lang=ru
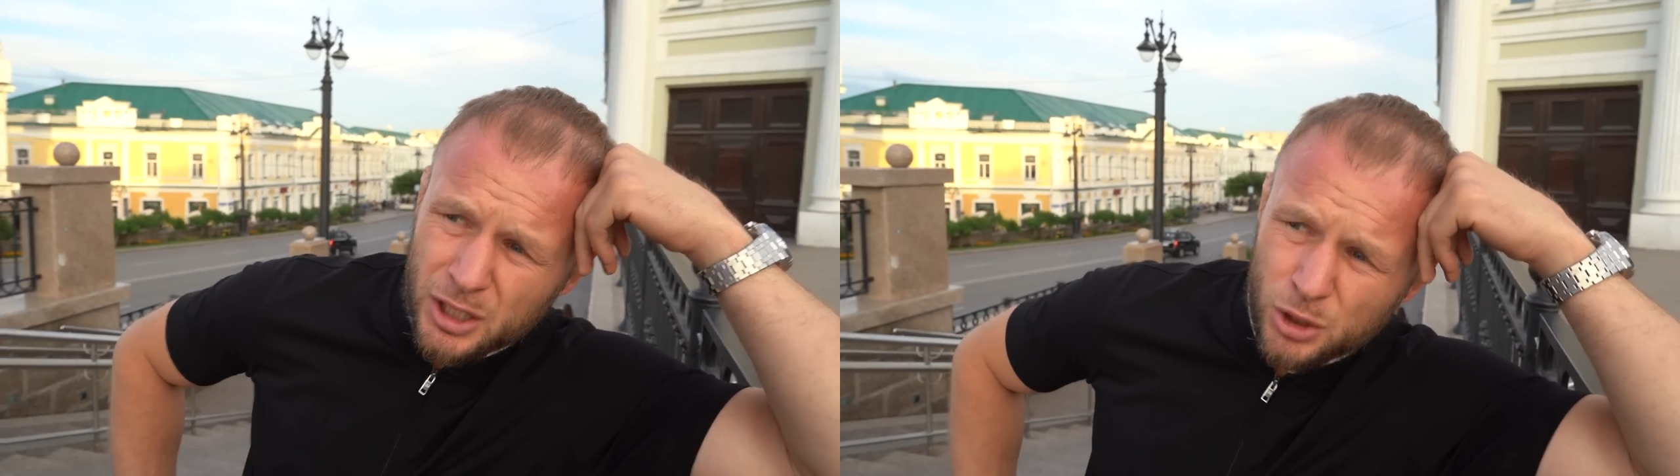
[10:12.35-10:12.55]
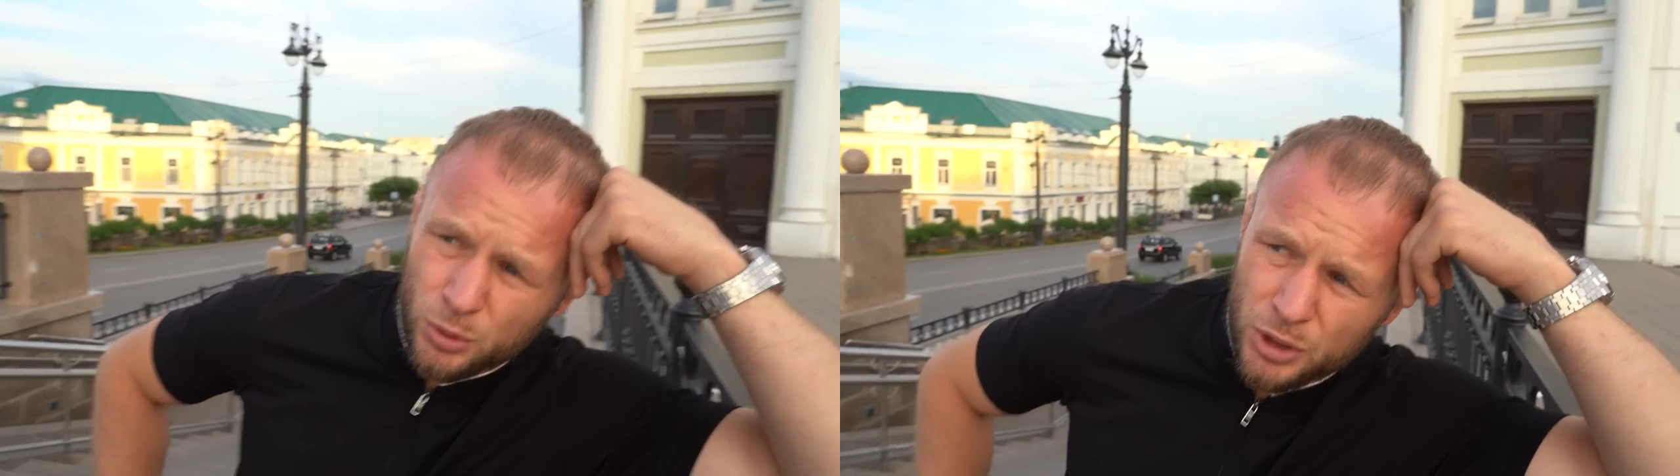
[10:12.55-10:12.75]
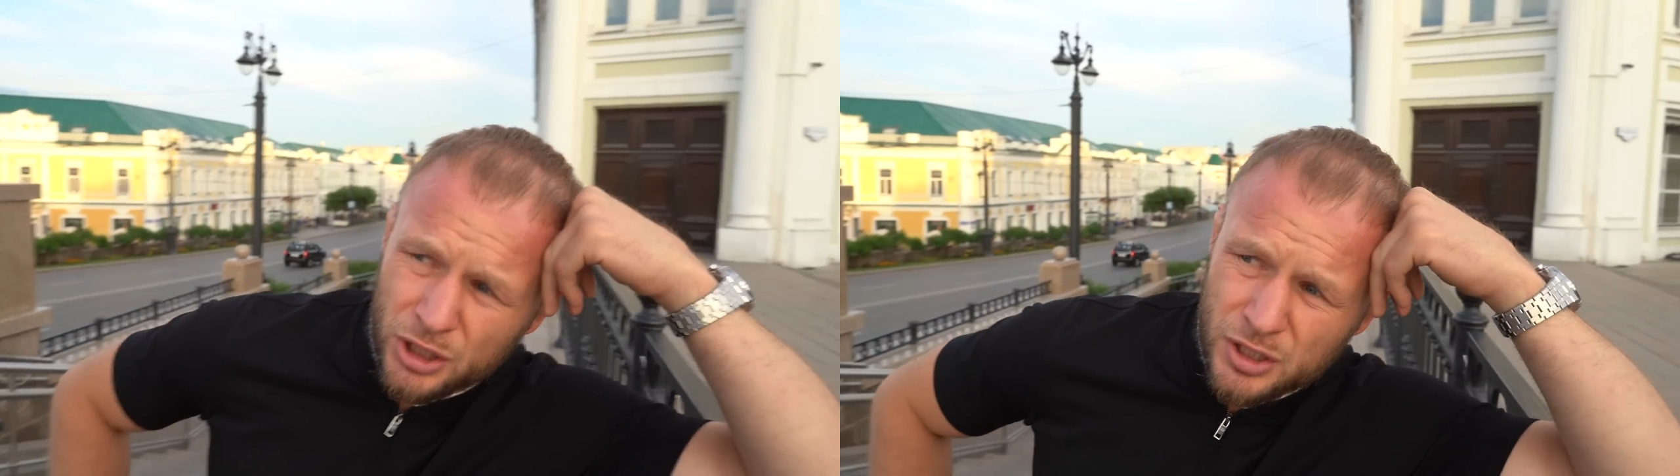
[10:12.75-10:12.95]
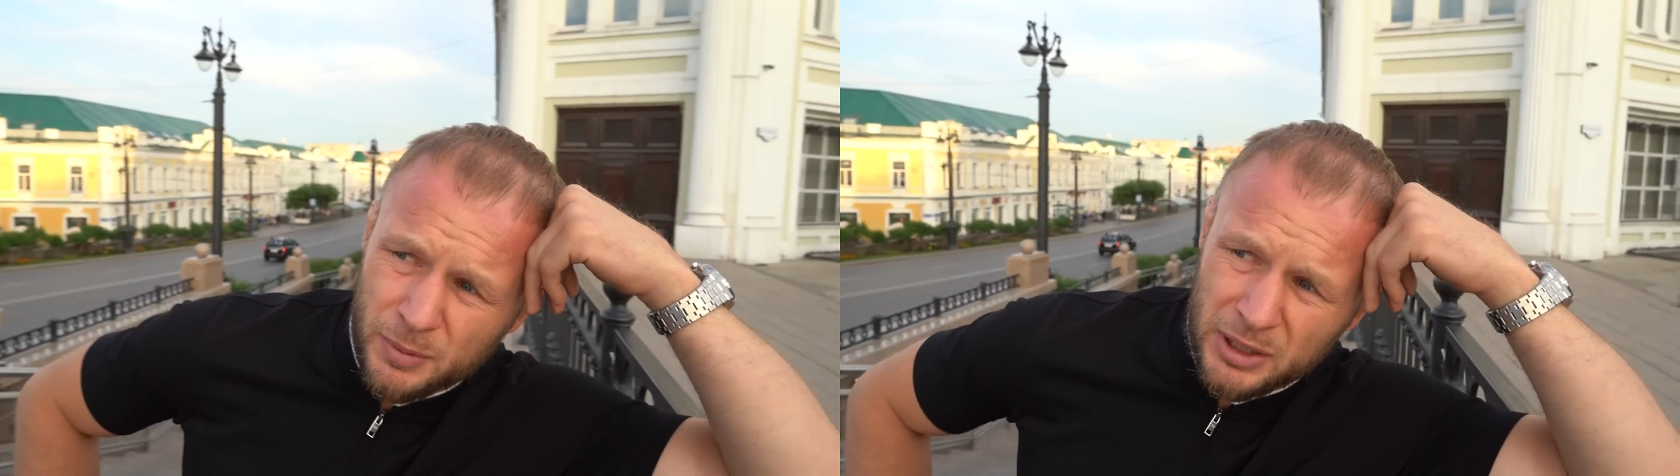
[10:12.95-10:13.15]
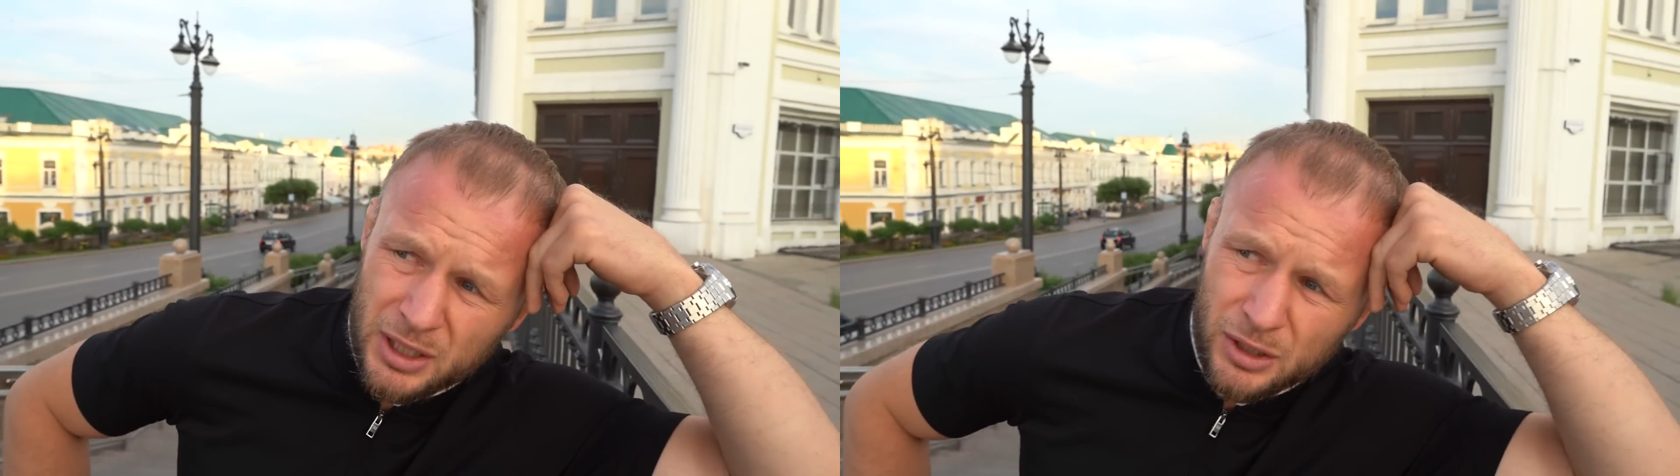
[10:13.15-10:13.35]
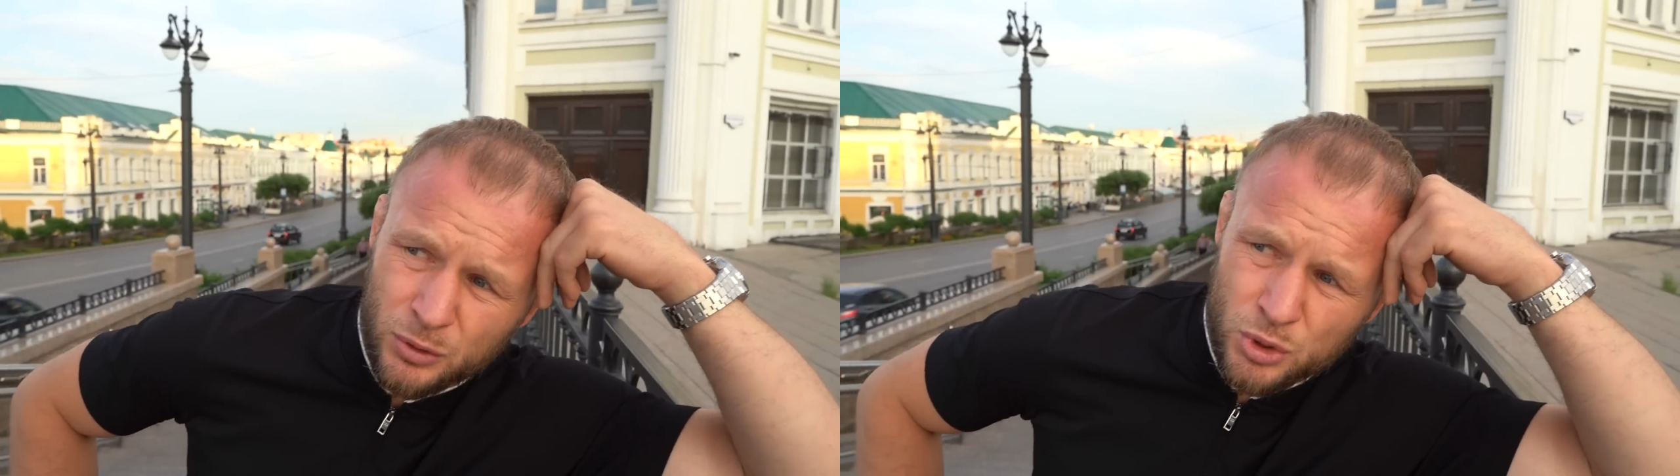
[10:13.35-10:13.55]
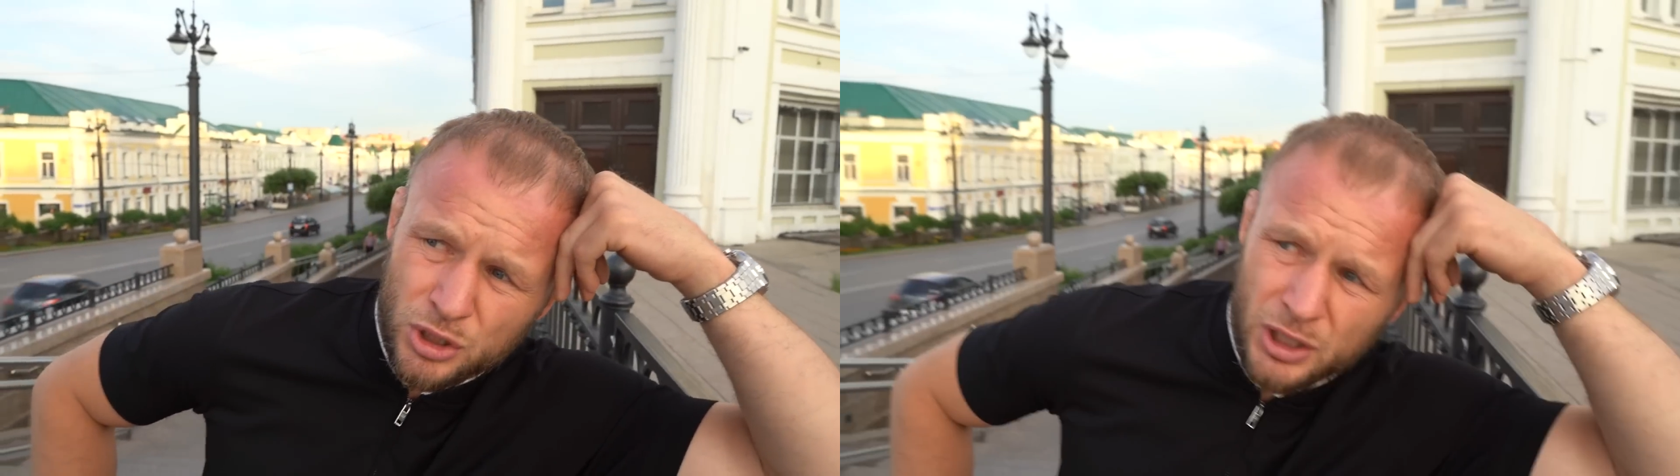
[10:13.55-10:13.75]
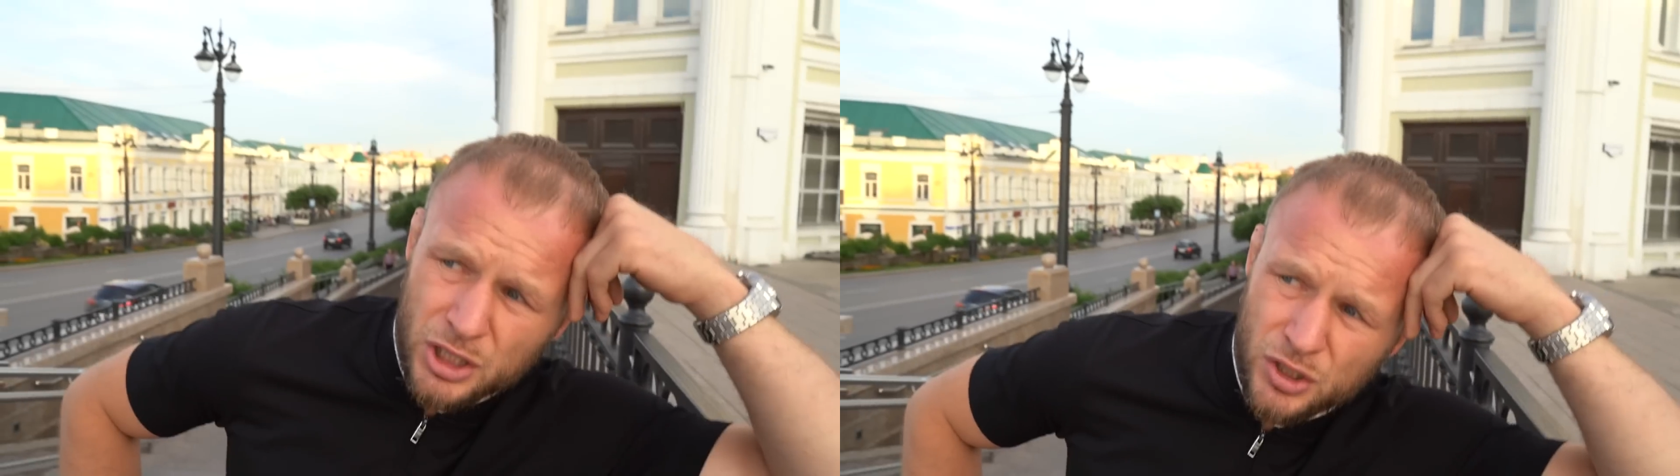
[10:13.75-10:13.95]
Наш турнир, смотри,
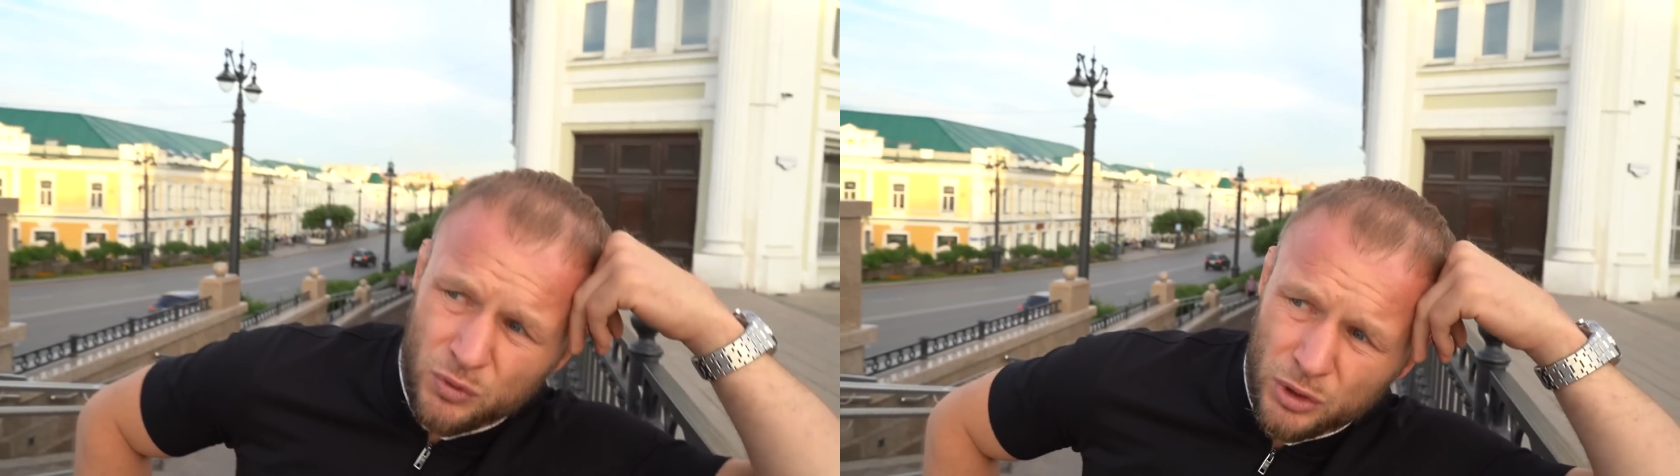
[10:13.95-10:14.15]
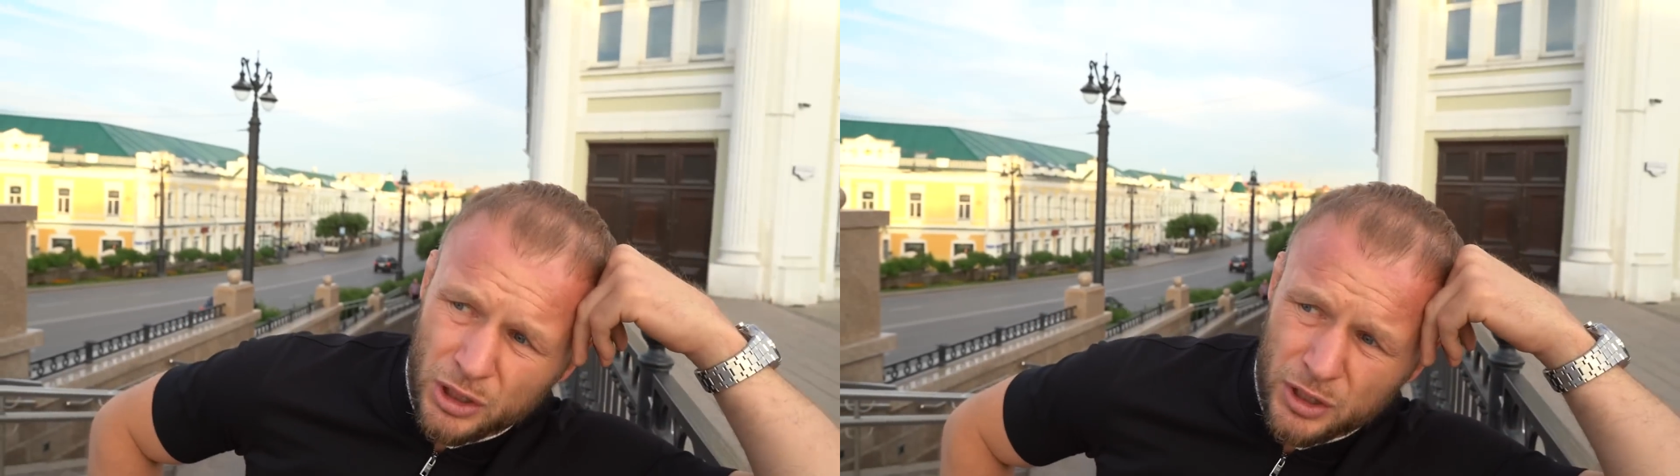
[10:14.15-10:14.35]
нужен для чего?